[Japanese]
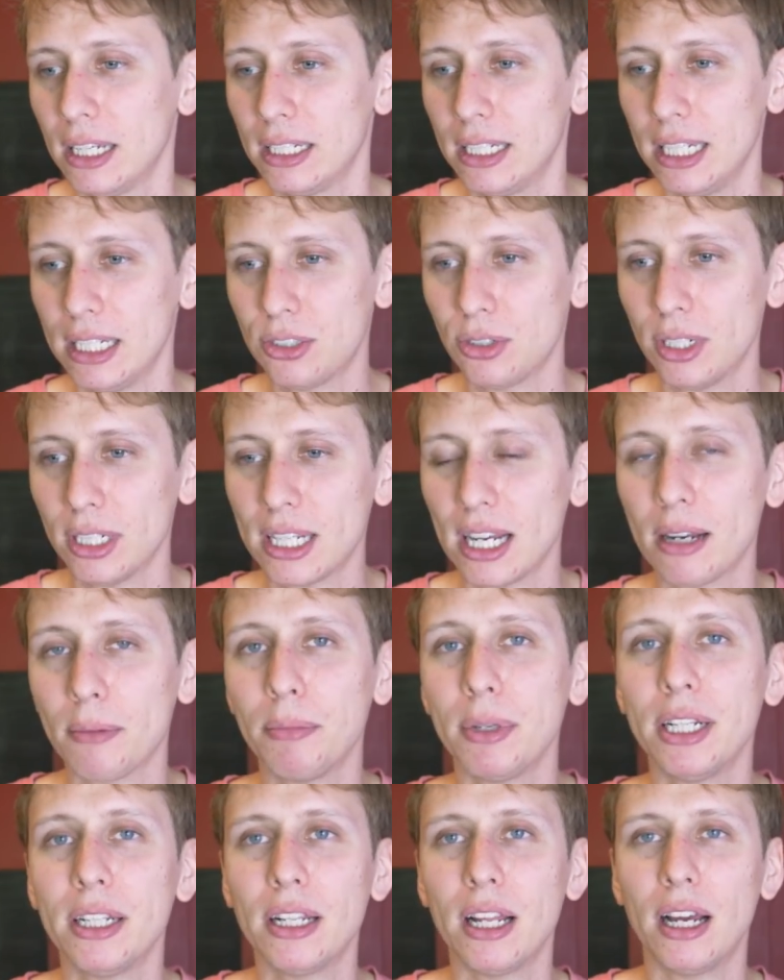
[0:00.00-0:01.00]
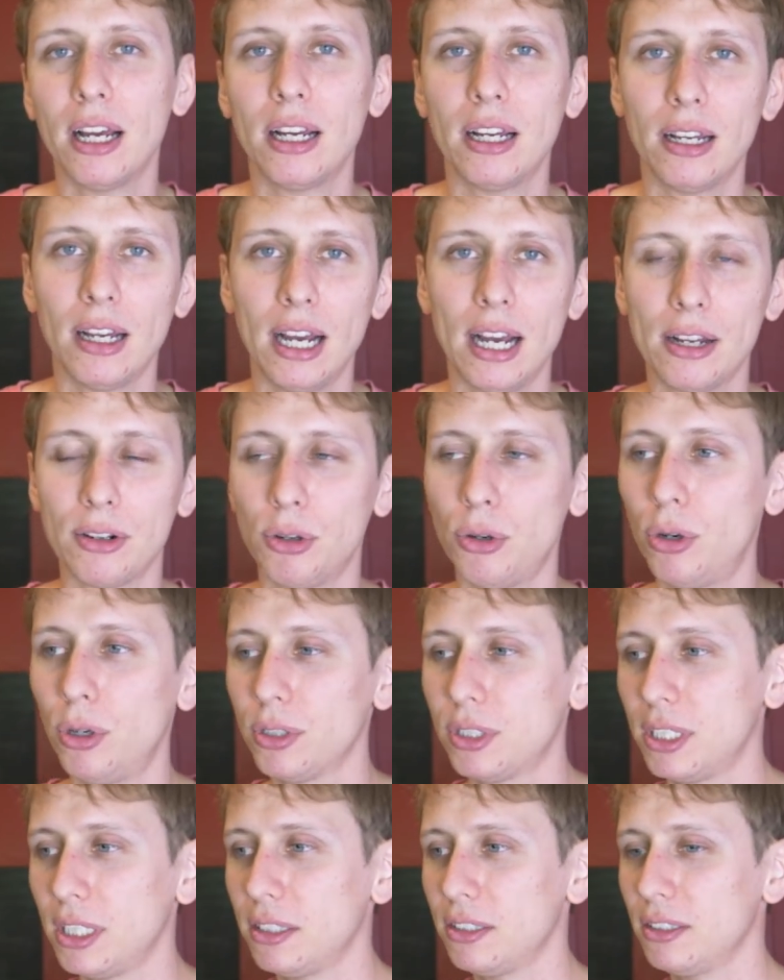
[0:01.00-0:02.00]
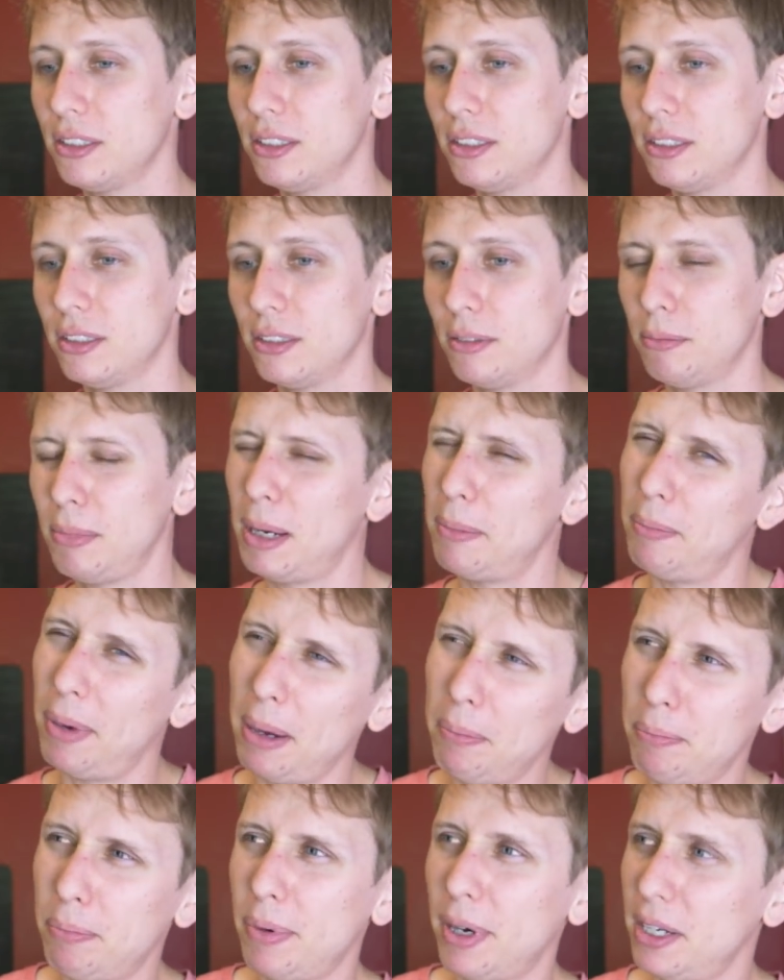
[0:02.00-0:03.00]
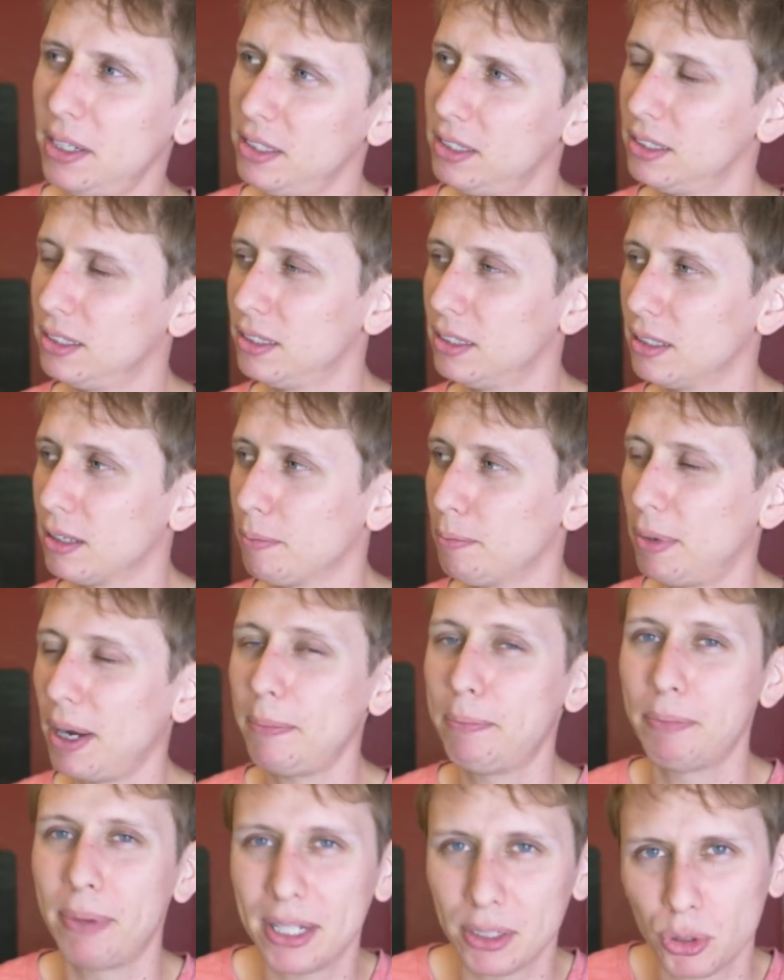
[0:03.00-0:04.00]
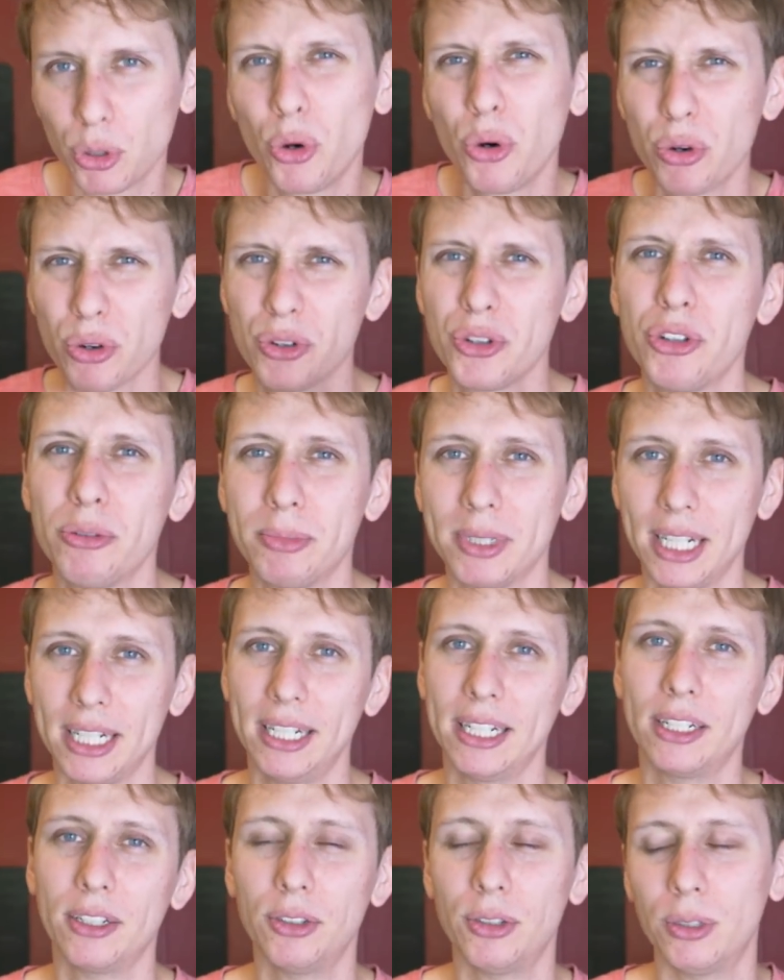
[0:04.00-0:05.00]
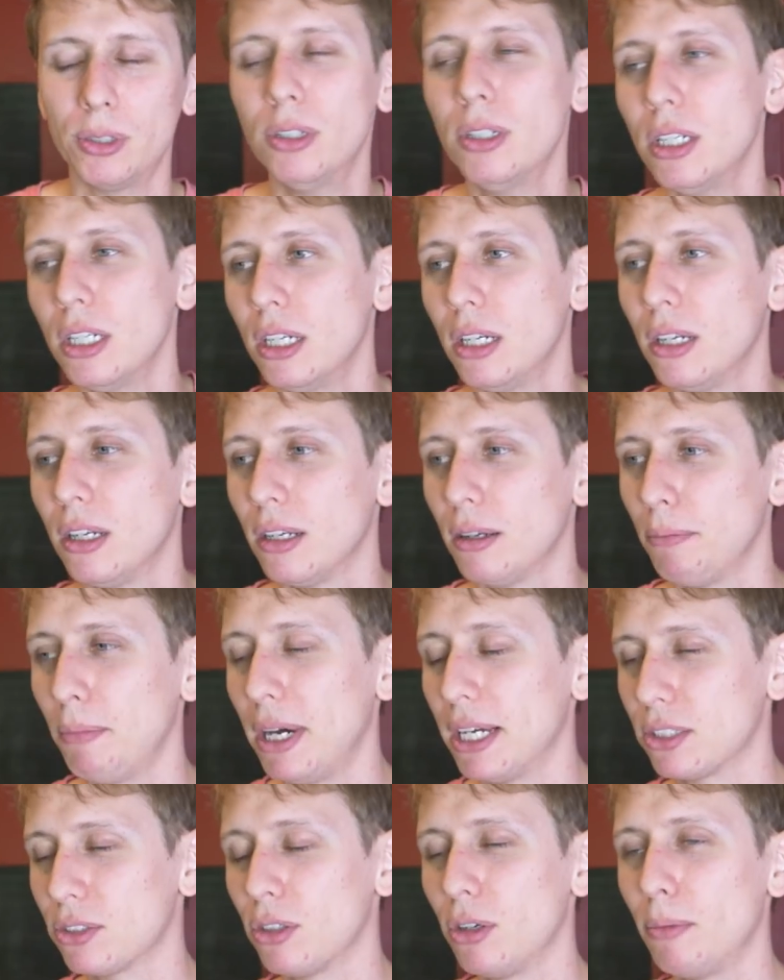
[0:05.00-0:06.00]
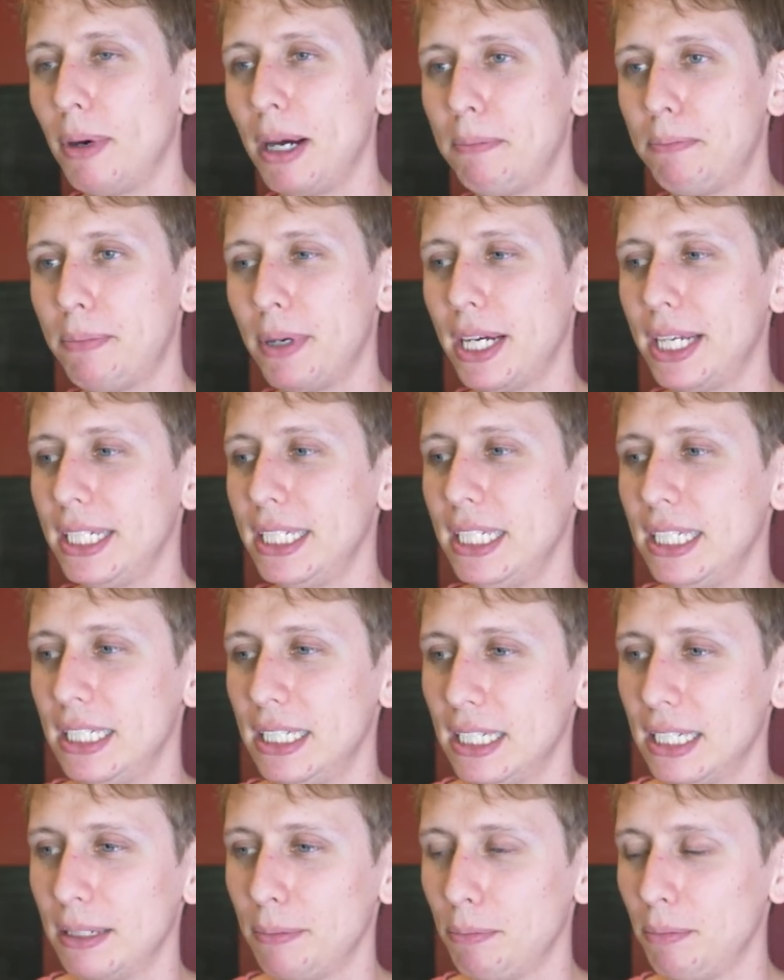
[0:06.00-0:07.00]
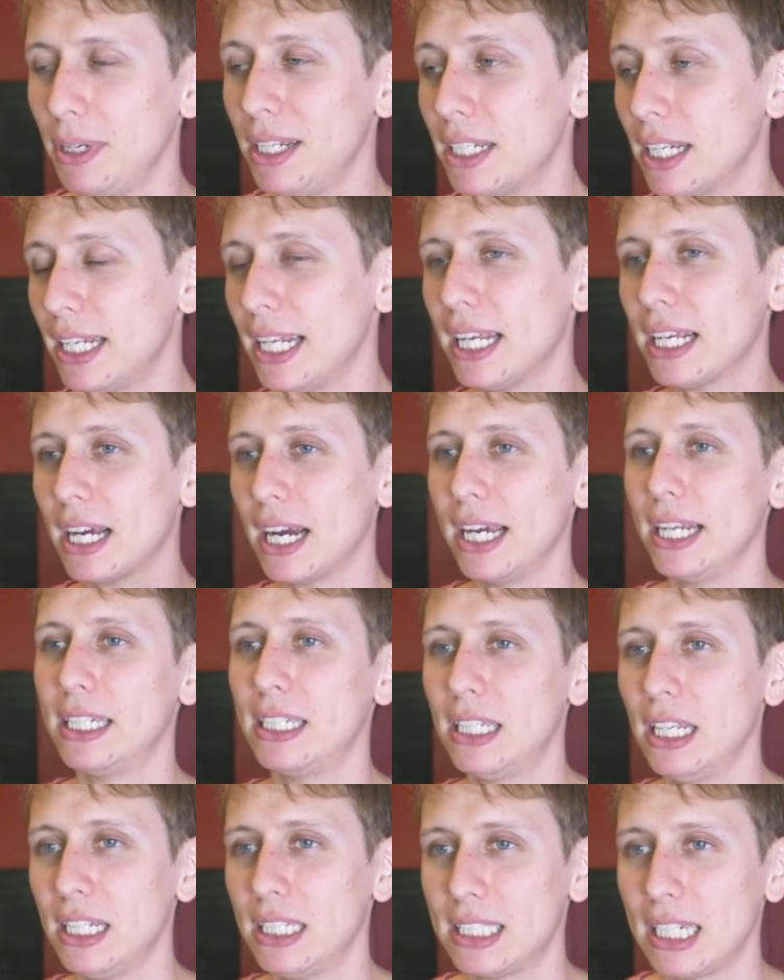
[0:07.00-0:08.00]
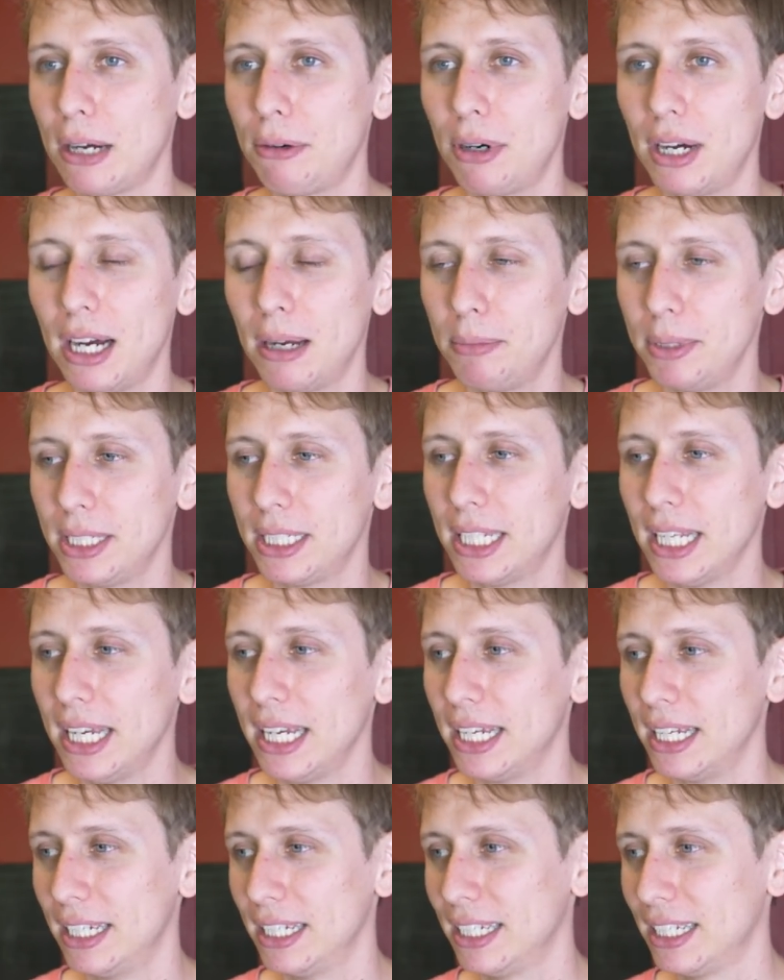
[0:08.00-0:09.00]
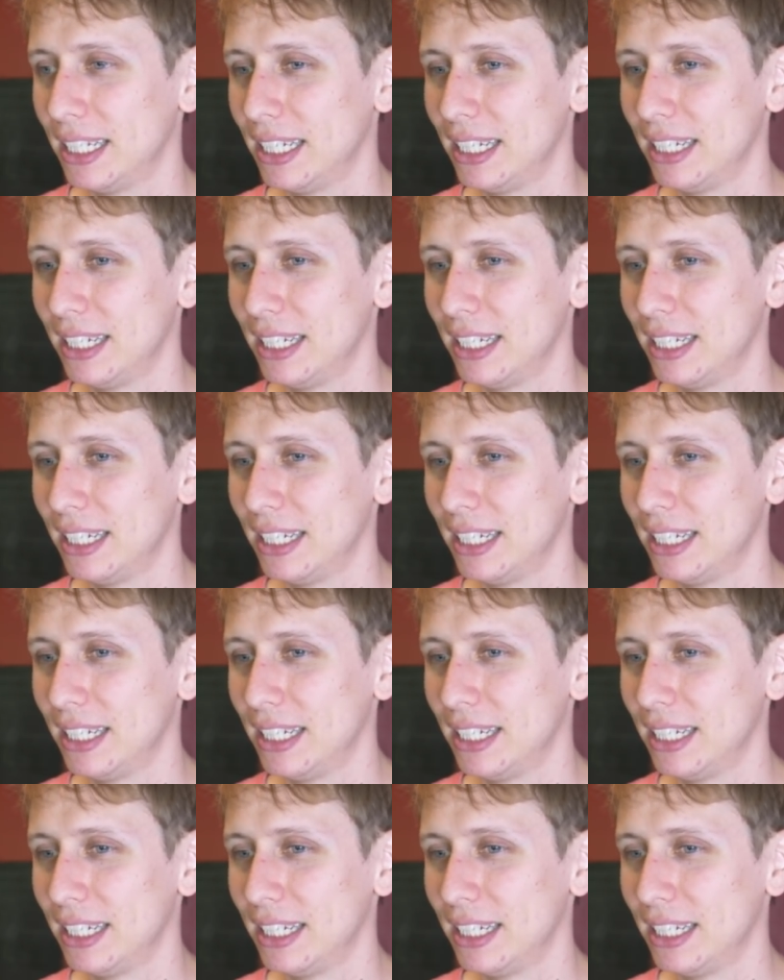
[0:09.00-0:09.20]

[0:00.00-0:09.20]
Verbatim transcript: で、それからみんな、あの、ホテル、まあ、バッパバッパのオンルームなんだけど、まあ、そのバッパーにみんなで帰って、シャワー浴びて、